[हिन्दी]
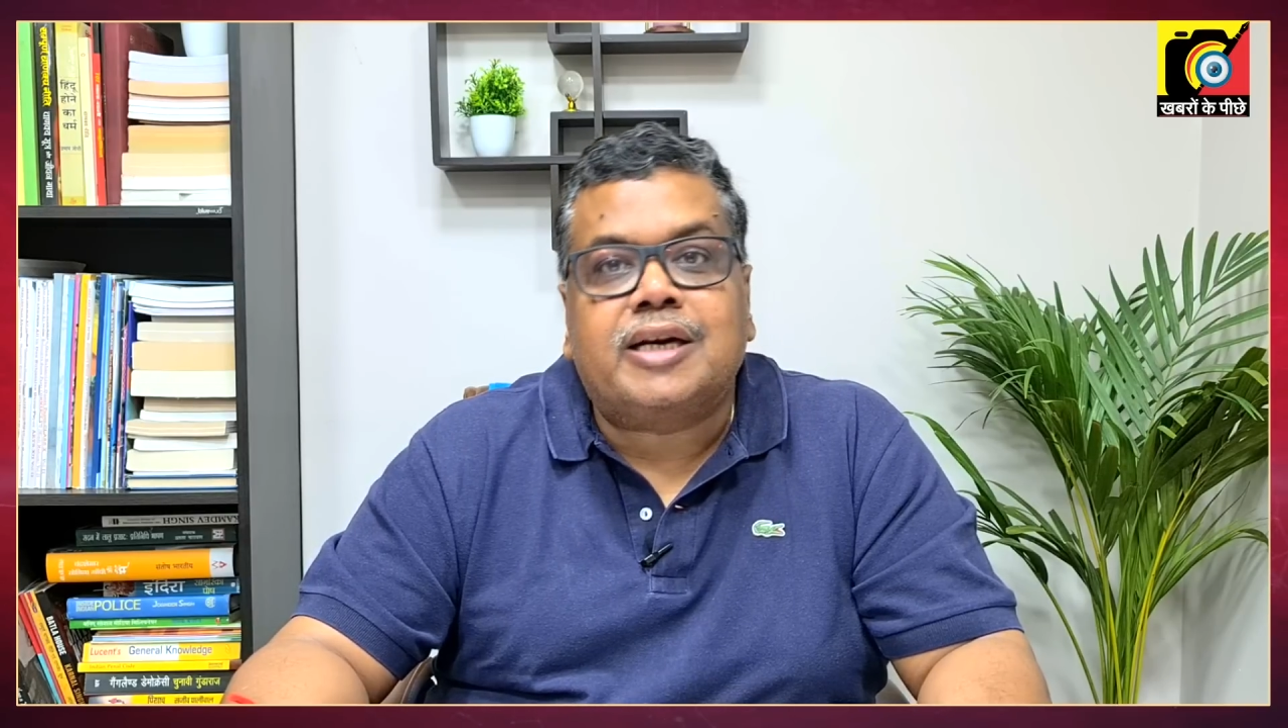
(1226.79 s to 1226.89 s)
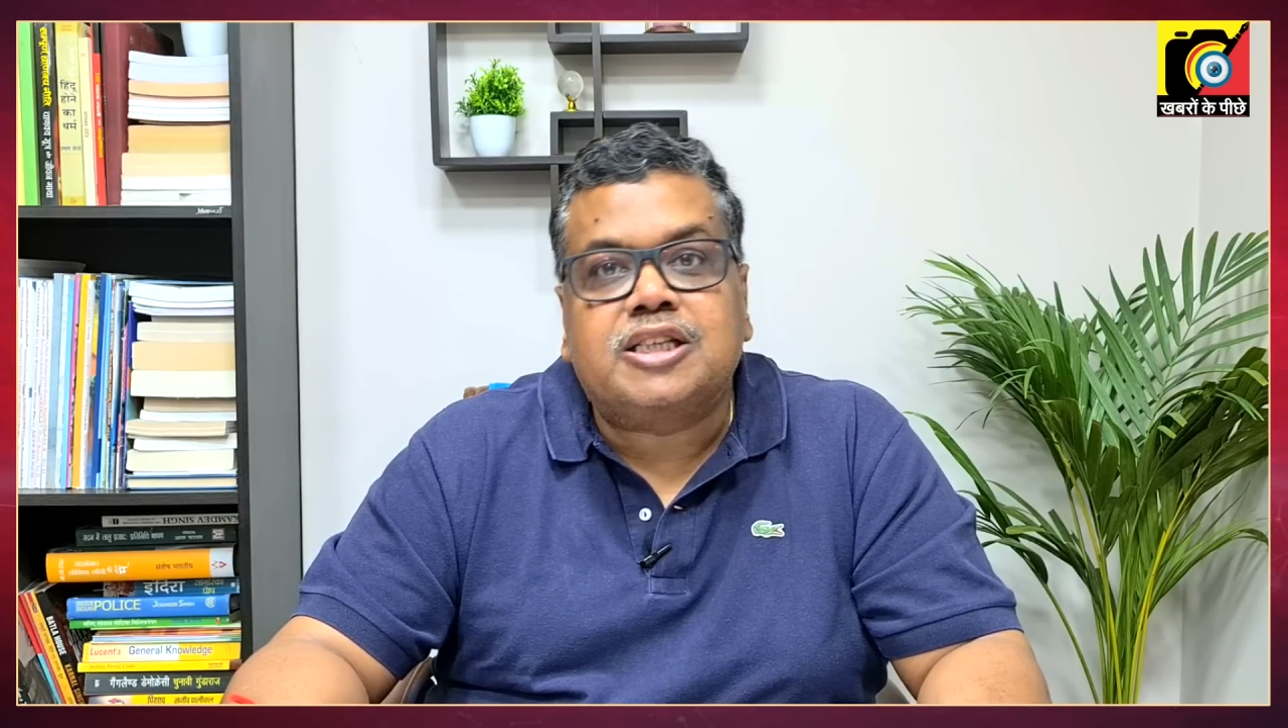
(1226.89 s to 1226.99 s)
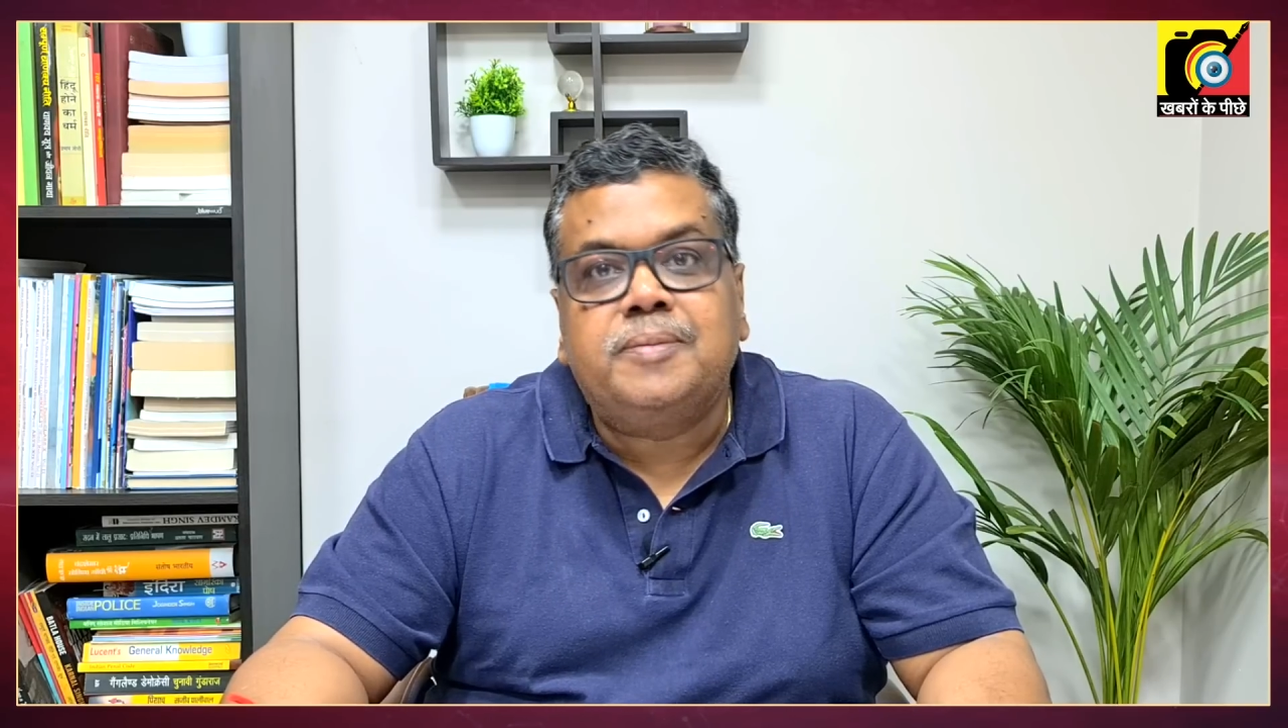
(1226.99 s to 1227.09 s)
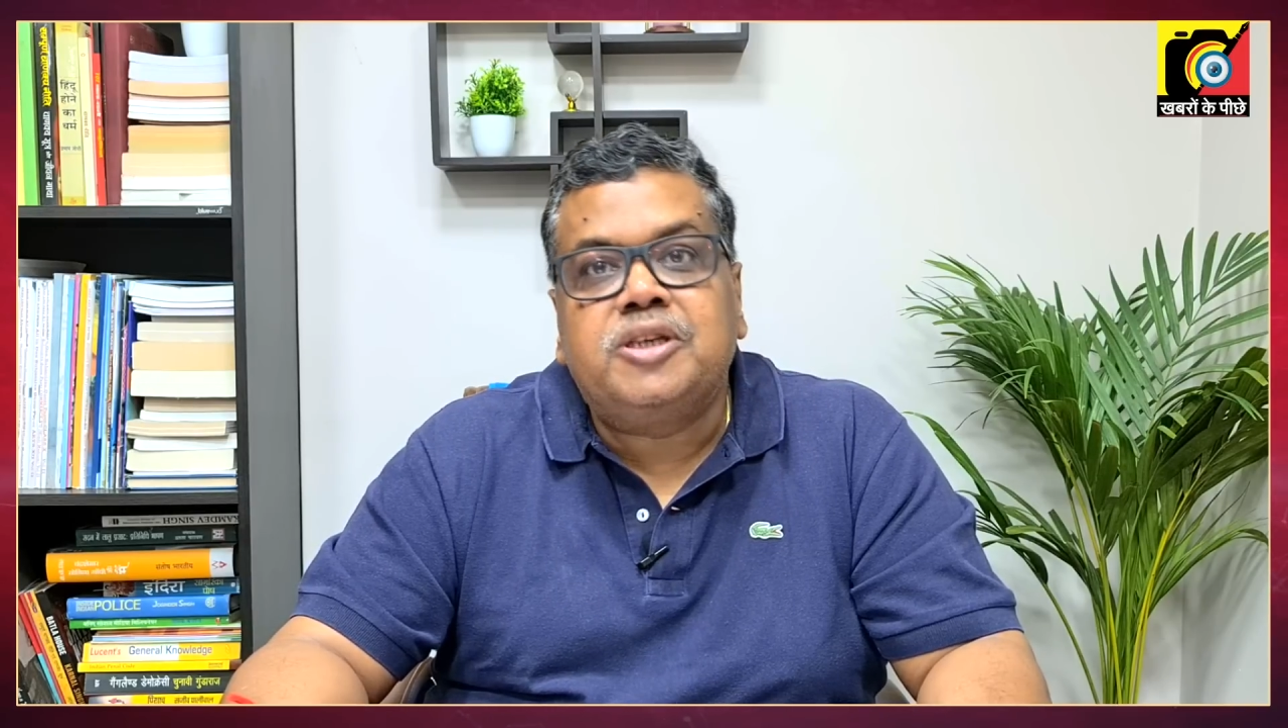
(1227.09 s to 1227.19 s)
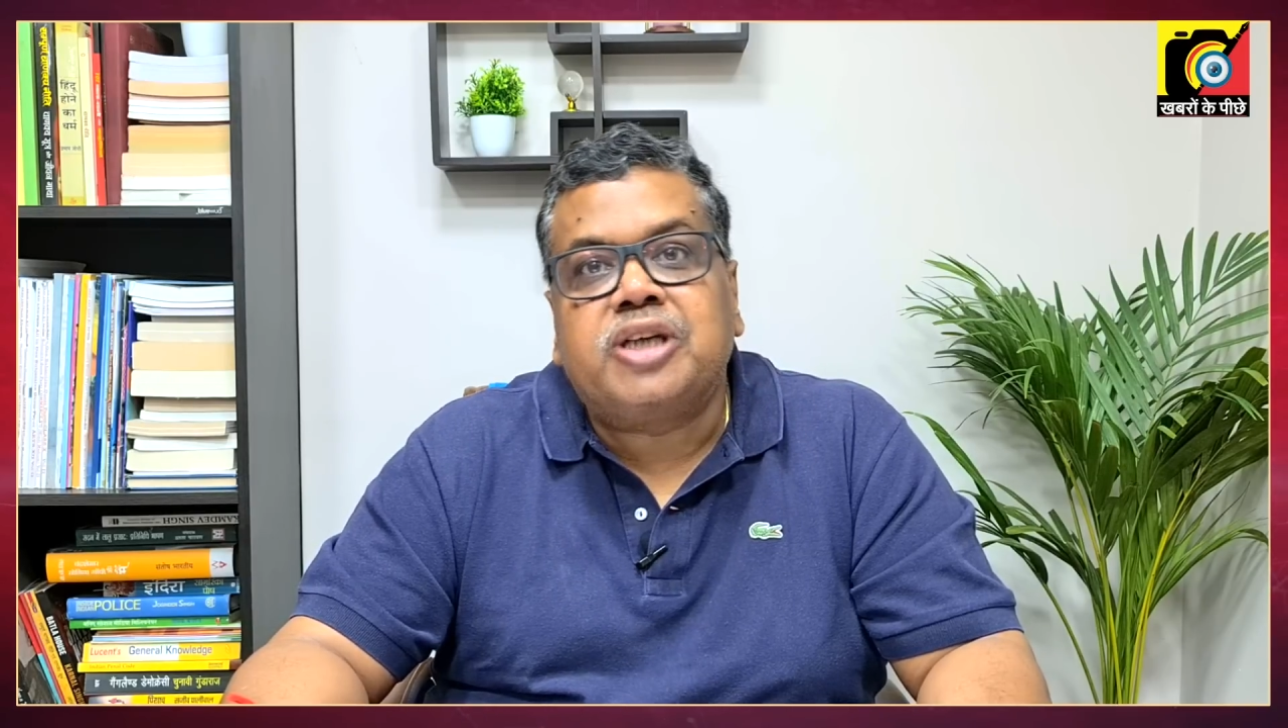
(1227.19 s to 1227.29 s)

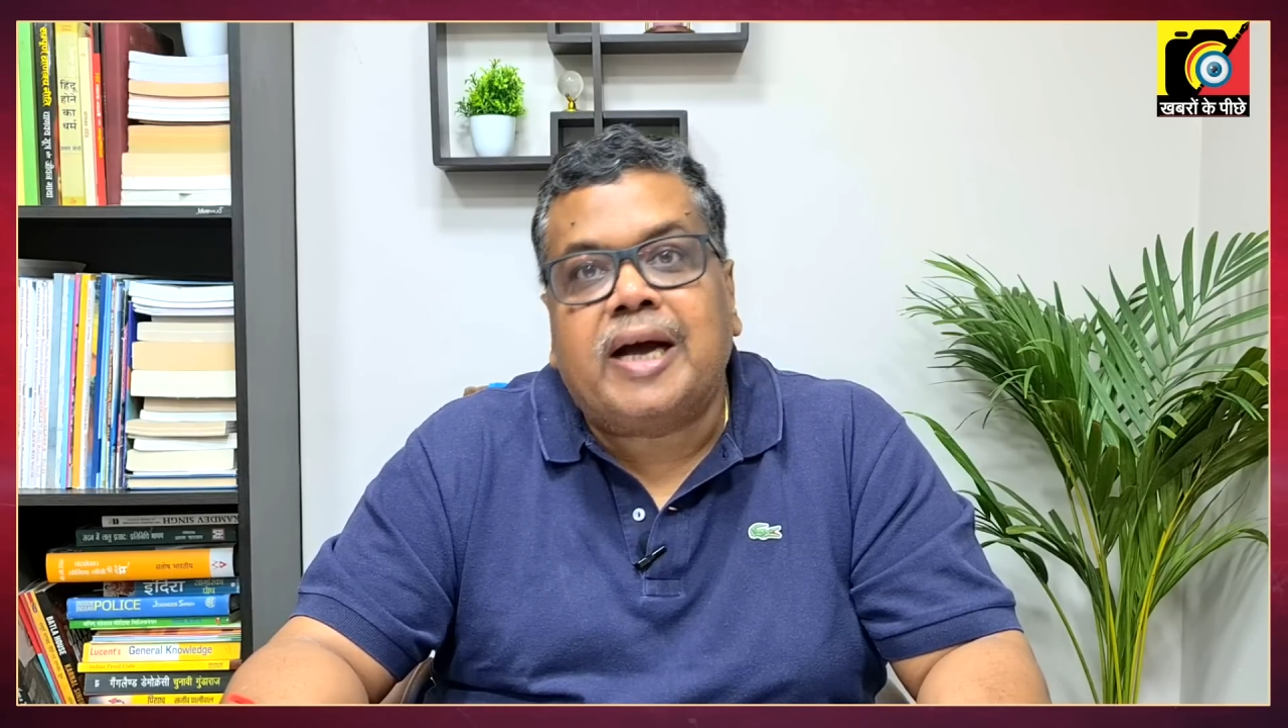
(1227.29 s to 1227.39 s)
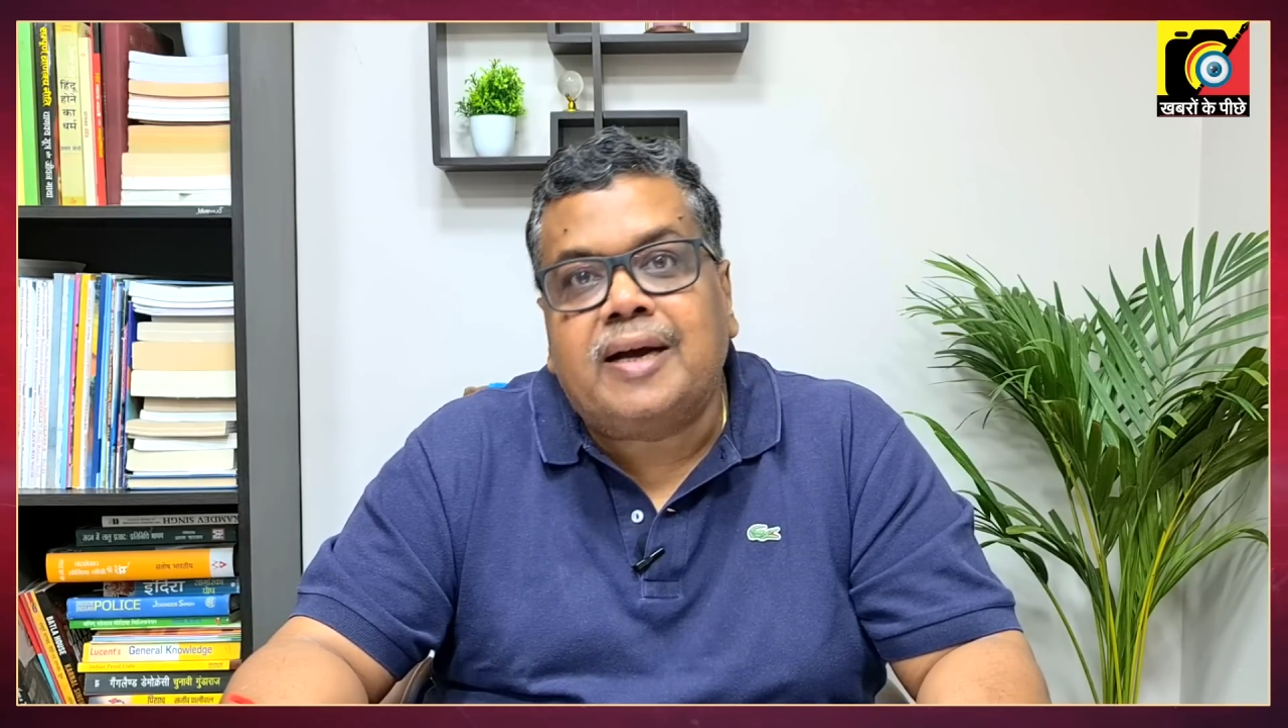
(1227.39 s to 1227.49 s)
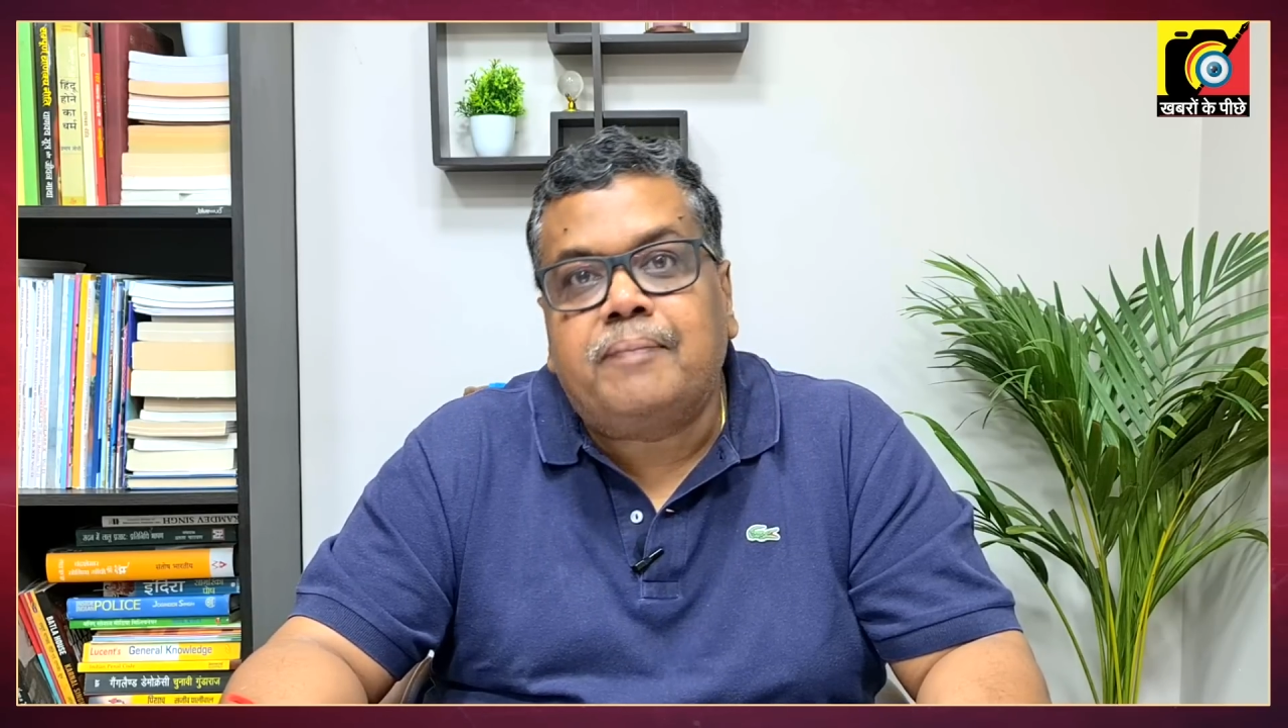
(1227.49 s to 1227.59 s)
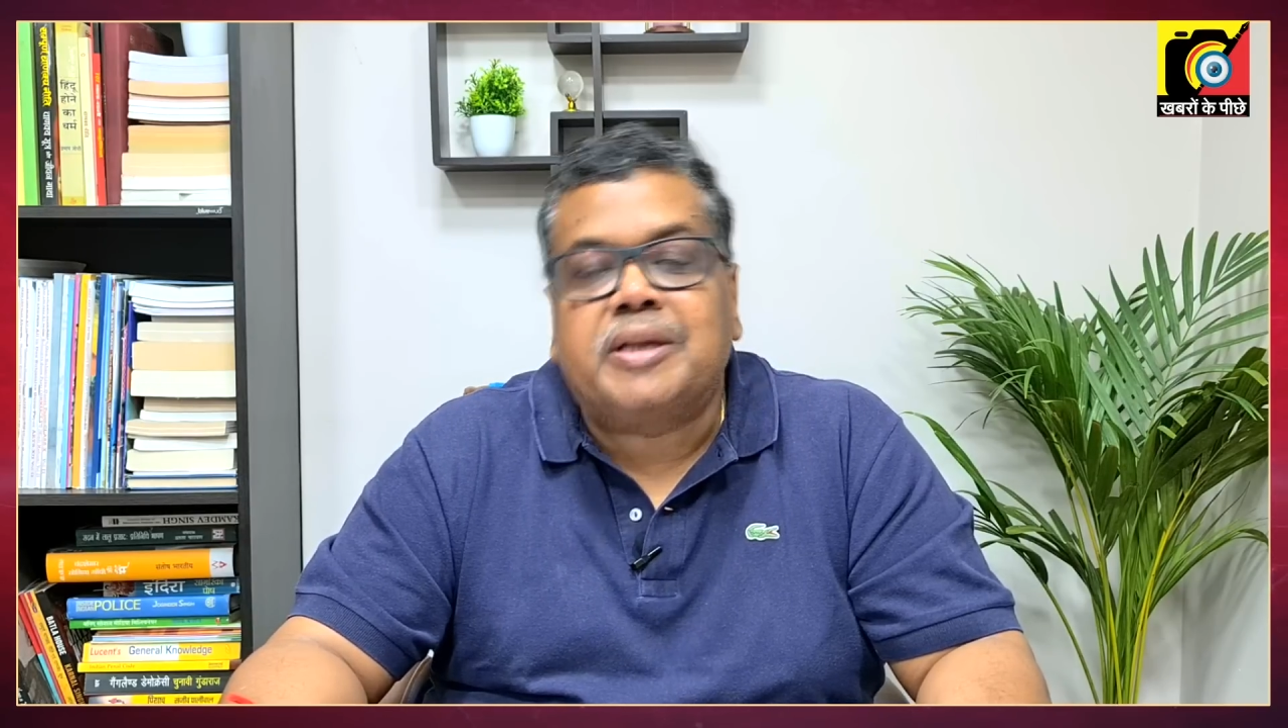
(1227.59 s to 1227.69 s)
कक्ष में जाकर